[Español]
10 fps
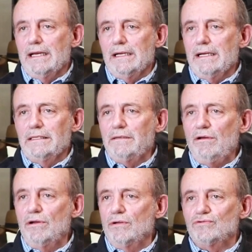eh, el
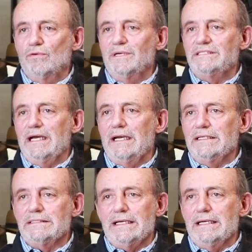trabajo de los
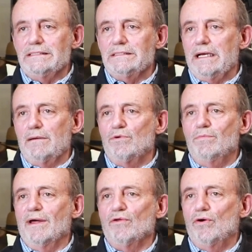comerciales es
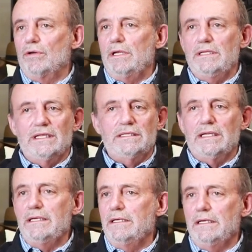abrumador y,
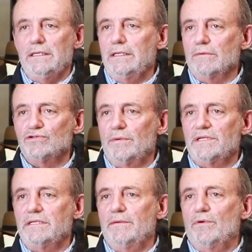te absorbe
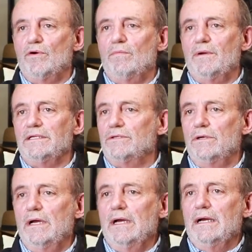de tiempo
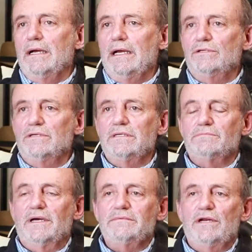completo.
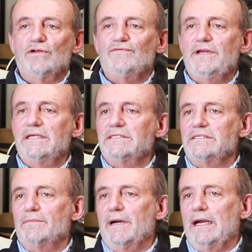Entonces, más bien los fines
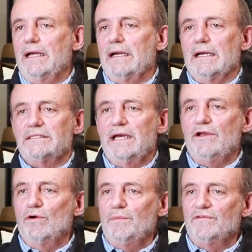de semana hacía
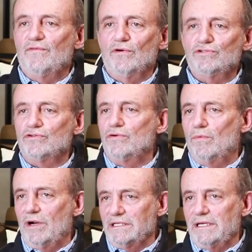yo mis fotos,
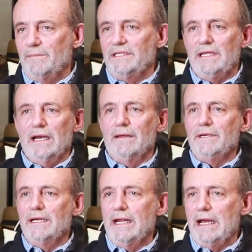como las que metía la
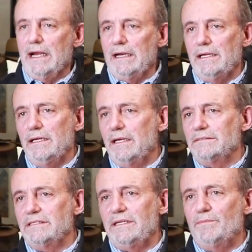Bienal y,
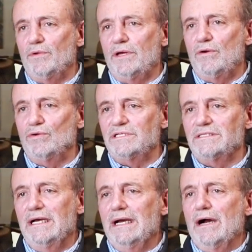este tipo de
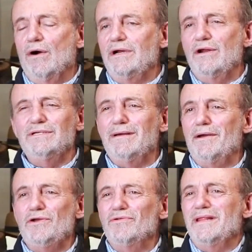cosas, aunque no
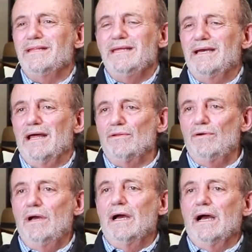estaba yo
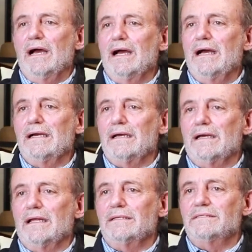dedicado
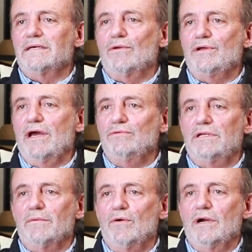a, desarrollar un
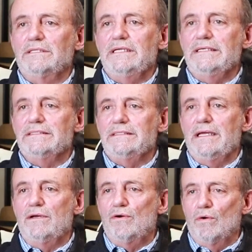trabajo
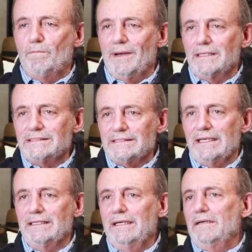artístico per
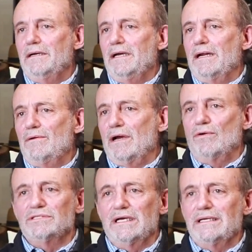se. Era una
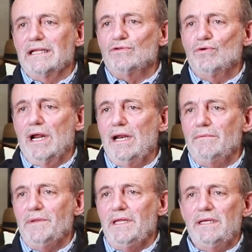cosa natural
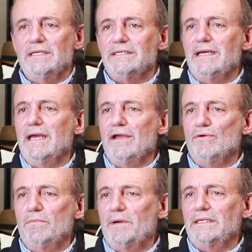en mí que seguía
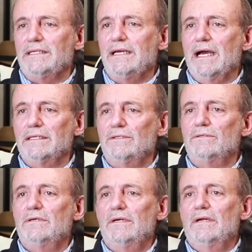yo
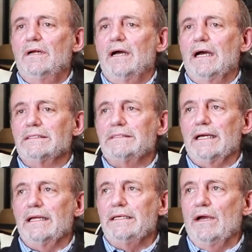practicando.
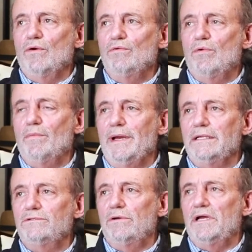Hasta que llegó un
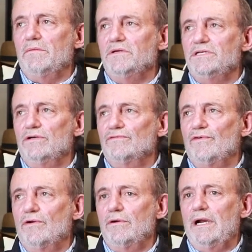momento en que mis hijos
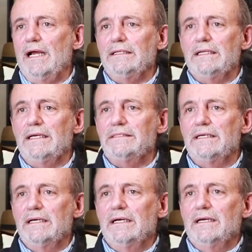fueron grandes
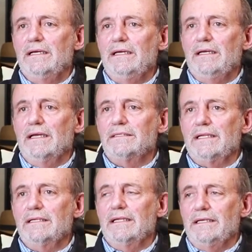y
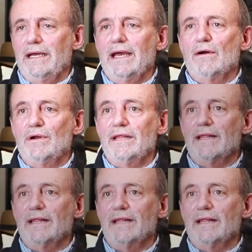este, llegué a una